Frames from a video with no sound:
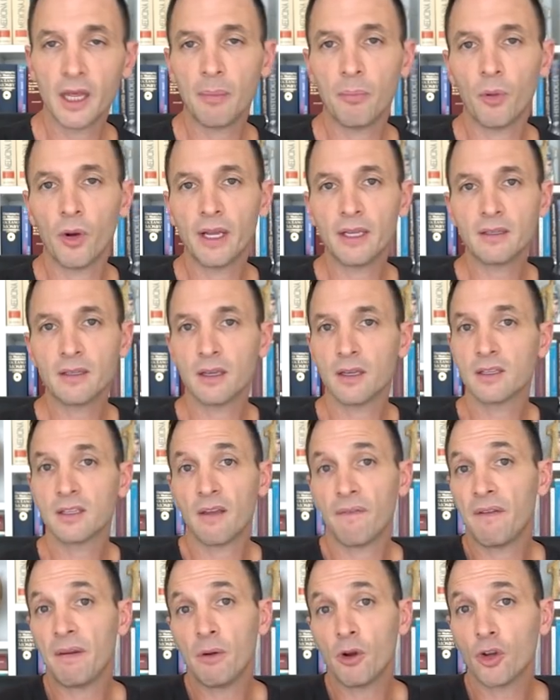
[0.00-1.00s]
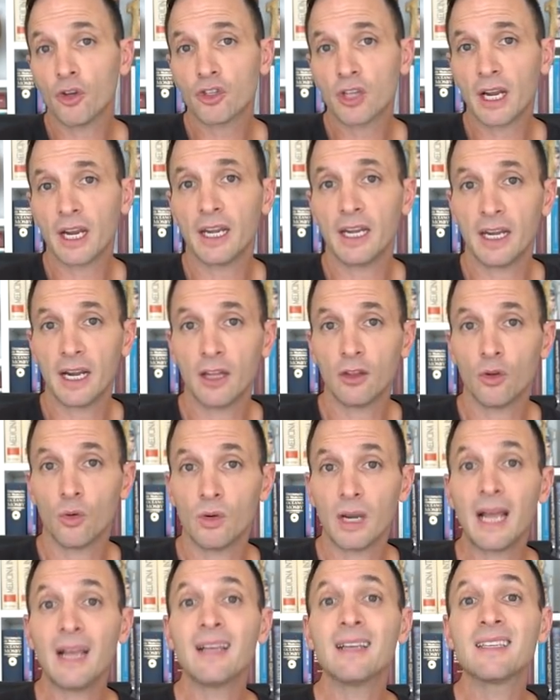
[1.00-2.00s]
después se fibrosa generando
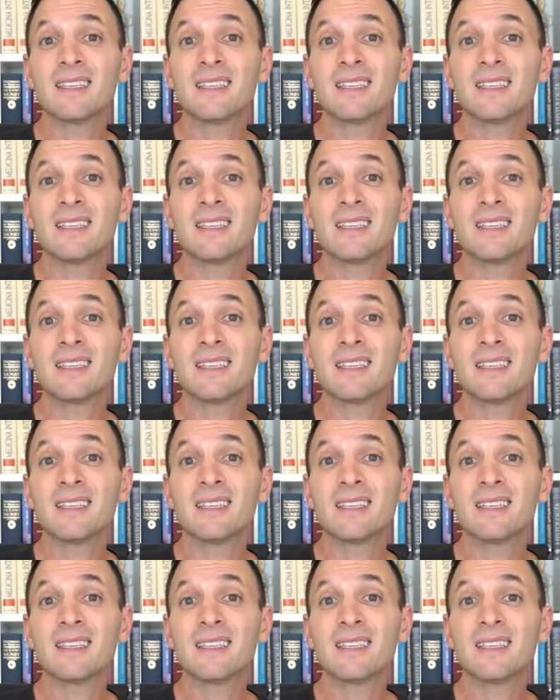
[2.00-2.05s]
una